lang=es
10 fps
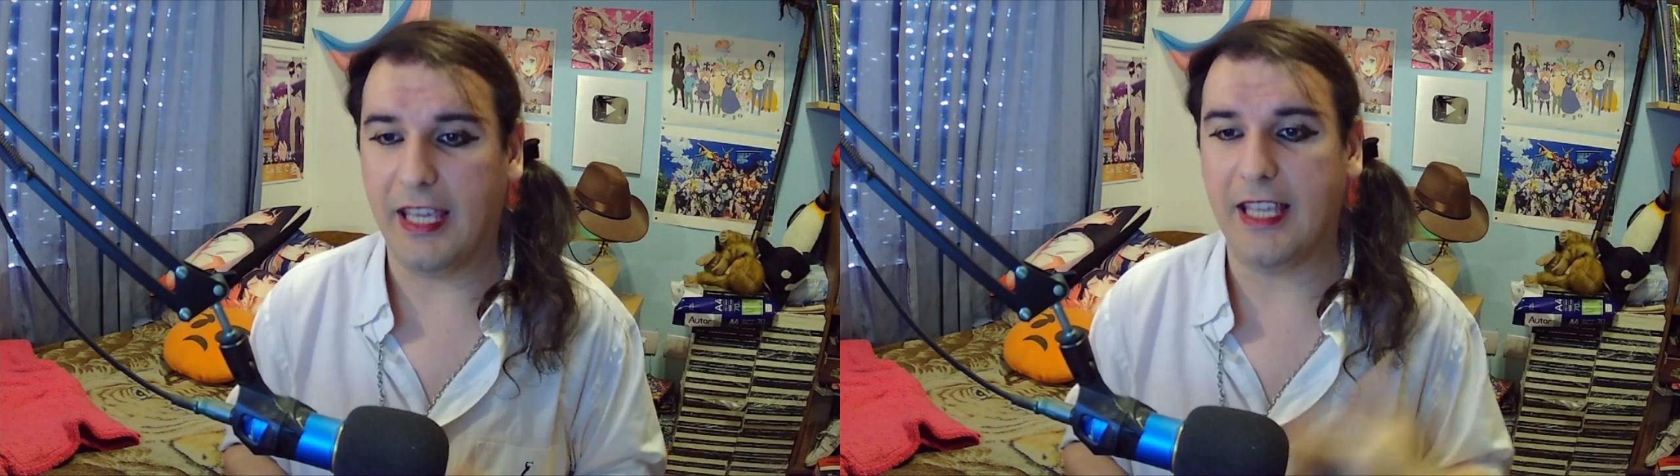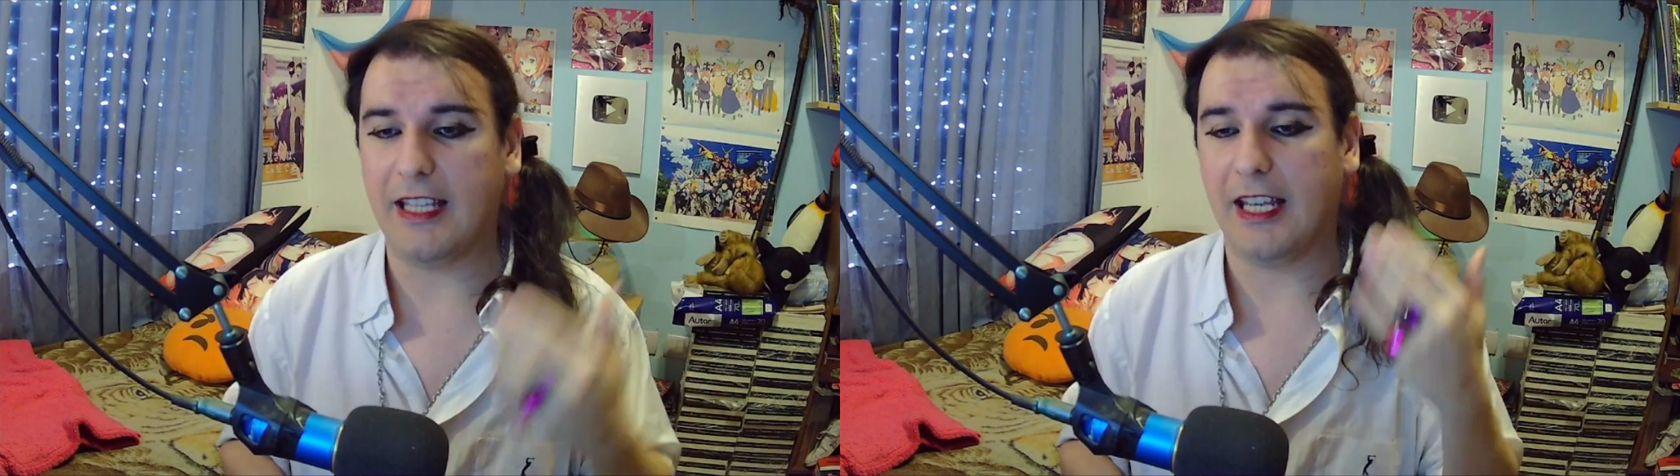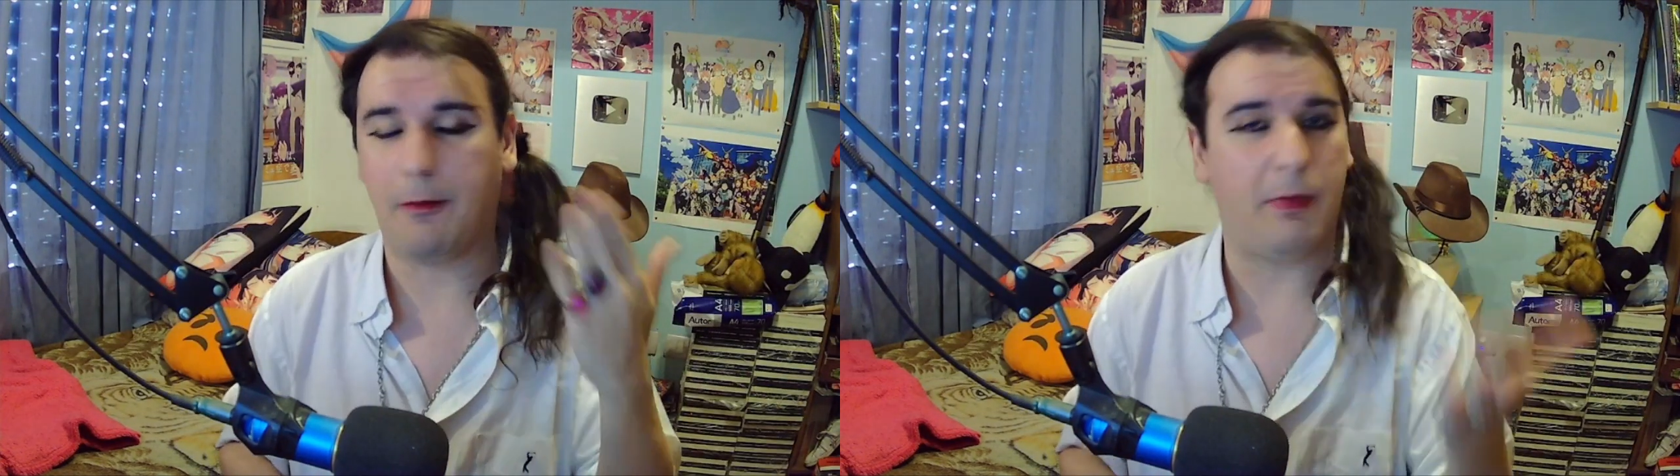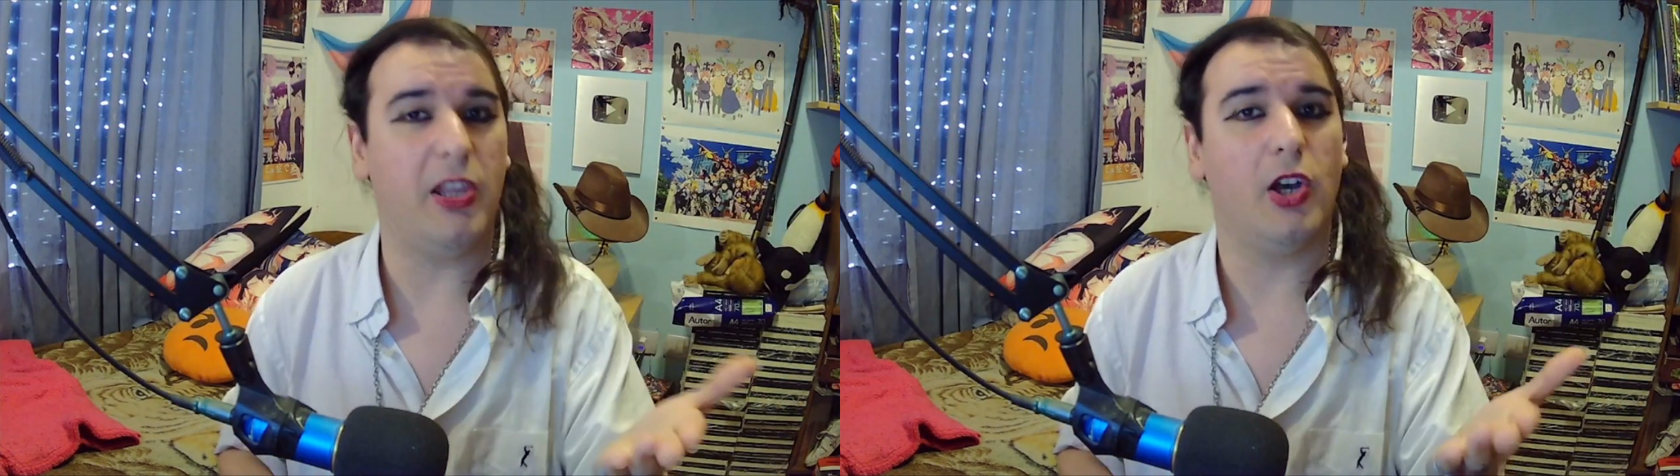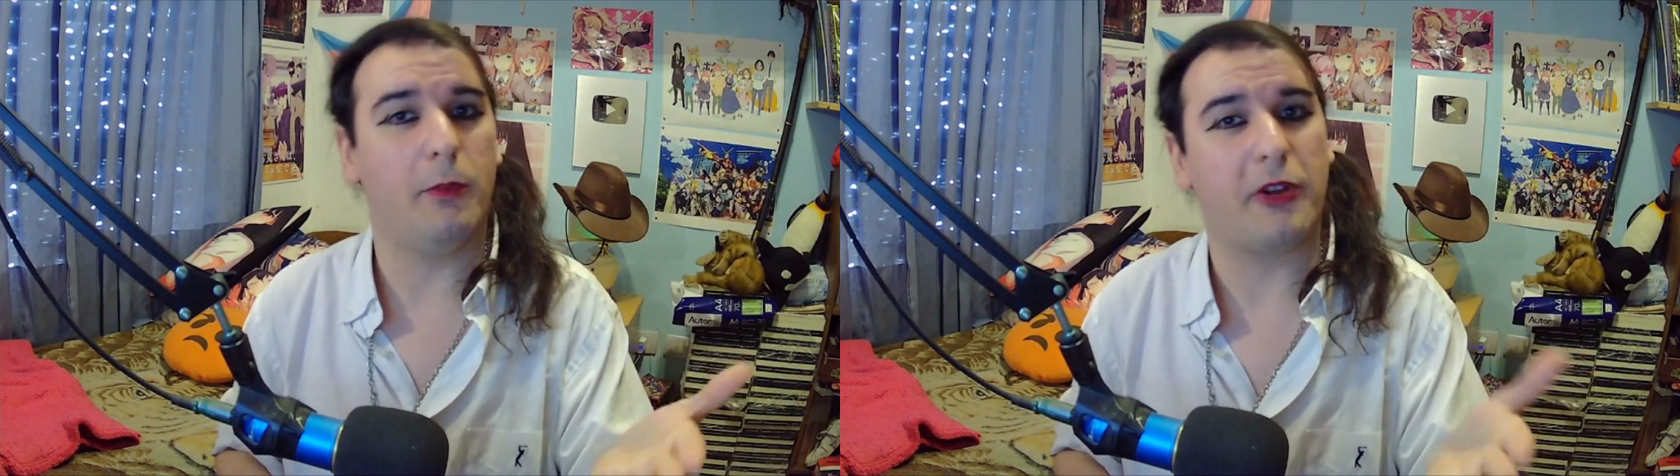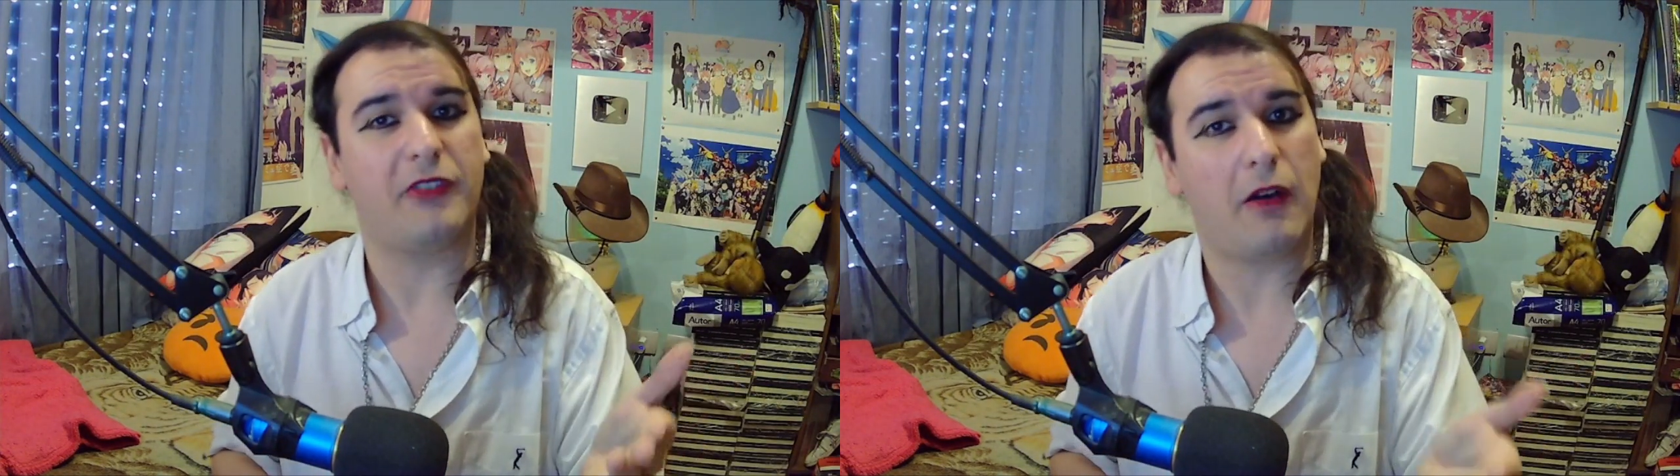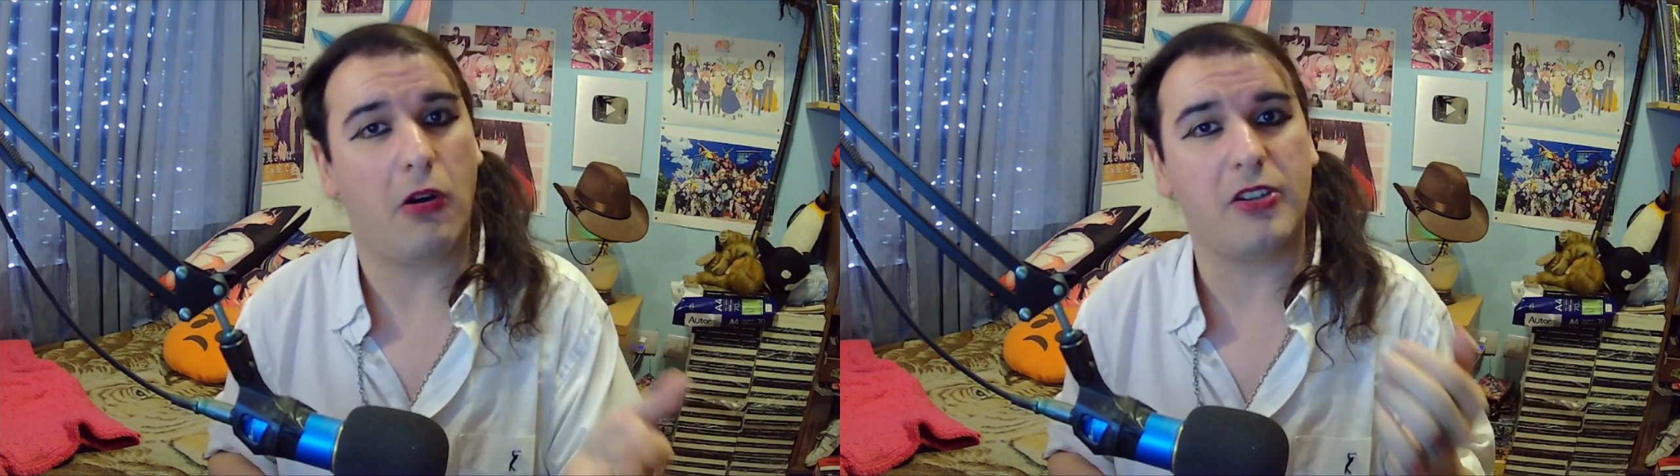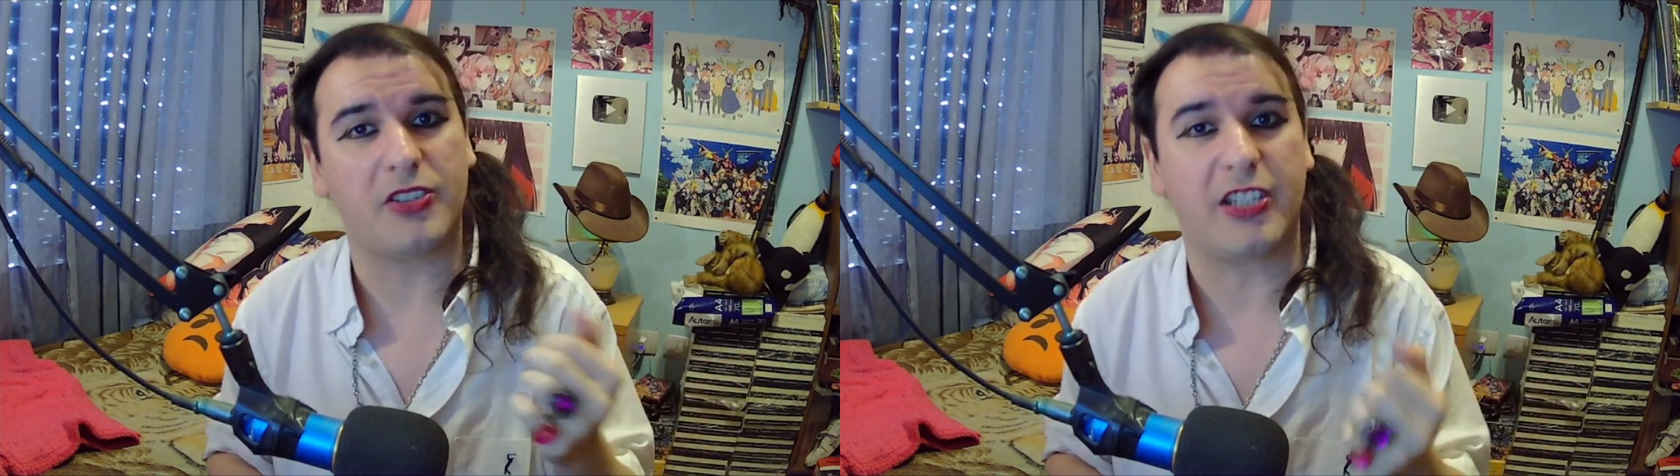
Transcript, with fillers: Y les pido por favor